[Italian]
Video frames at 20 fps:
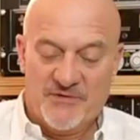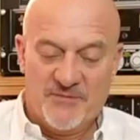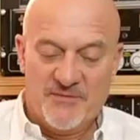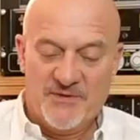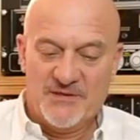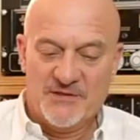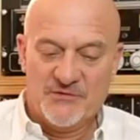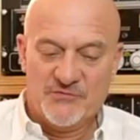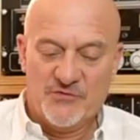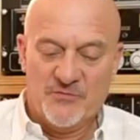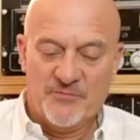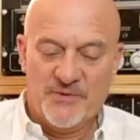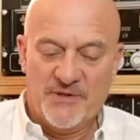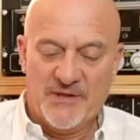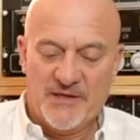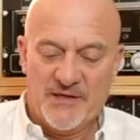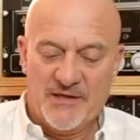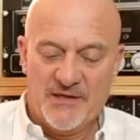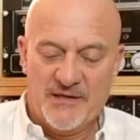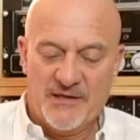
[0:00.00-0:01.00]
veramente
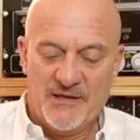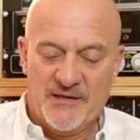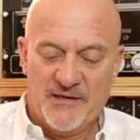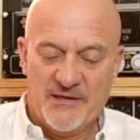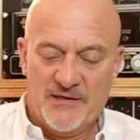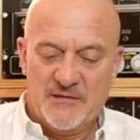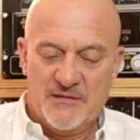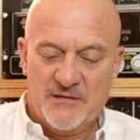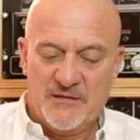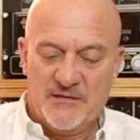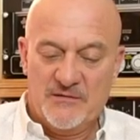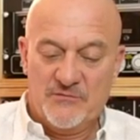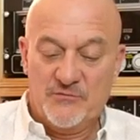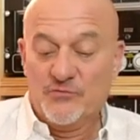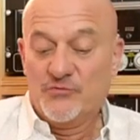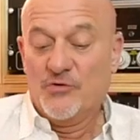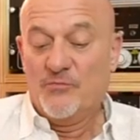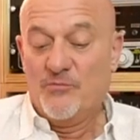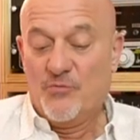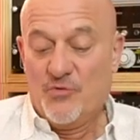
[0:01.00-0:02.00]
scoprire in
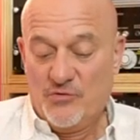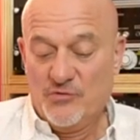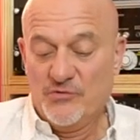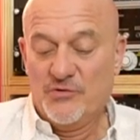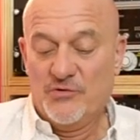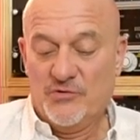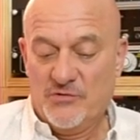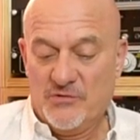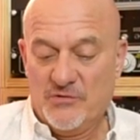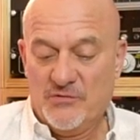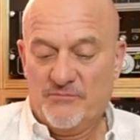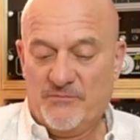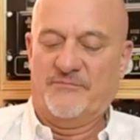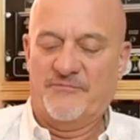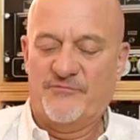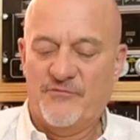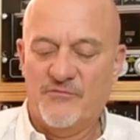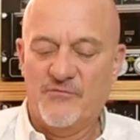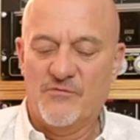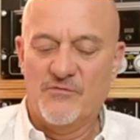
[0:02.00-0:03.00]
tutto il mondo.
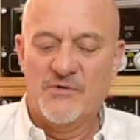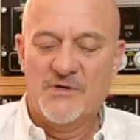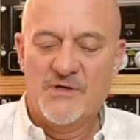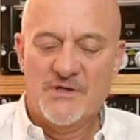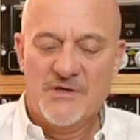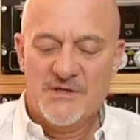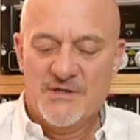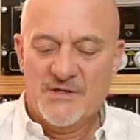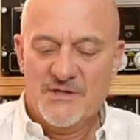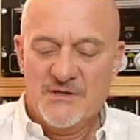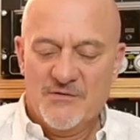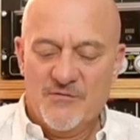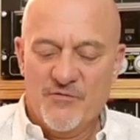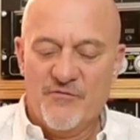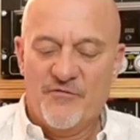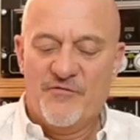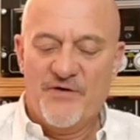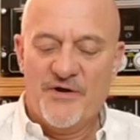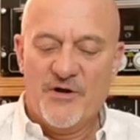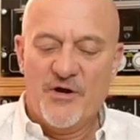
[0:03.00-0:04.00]
Fu
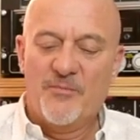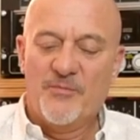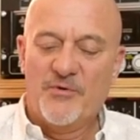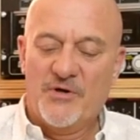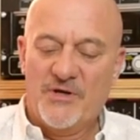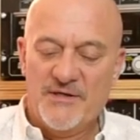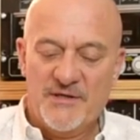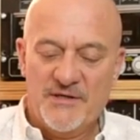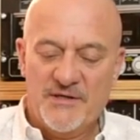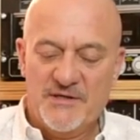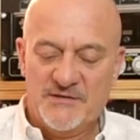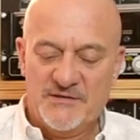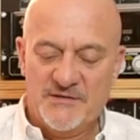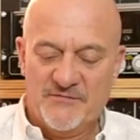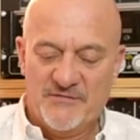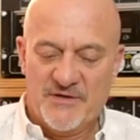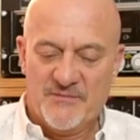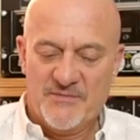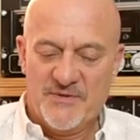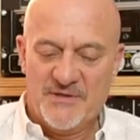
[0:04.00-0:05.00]
un fenomeno agli inizi
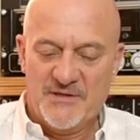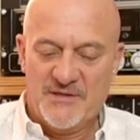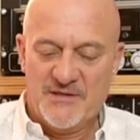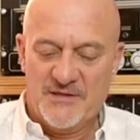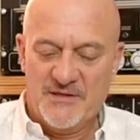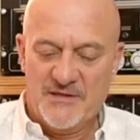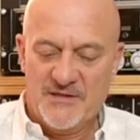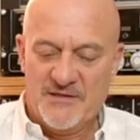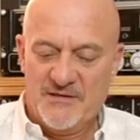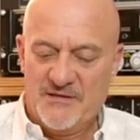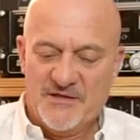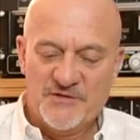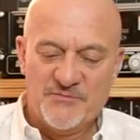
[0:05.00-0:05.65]
veramente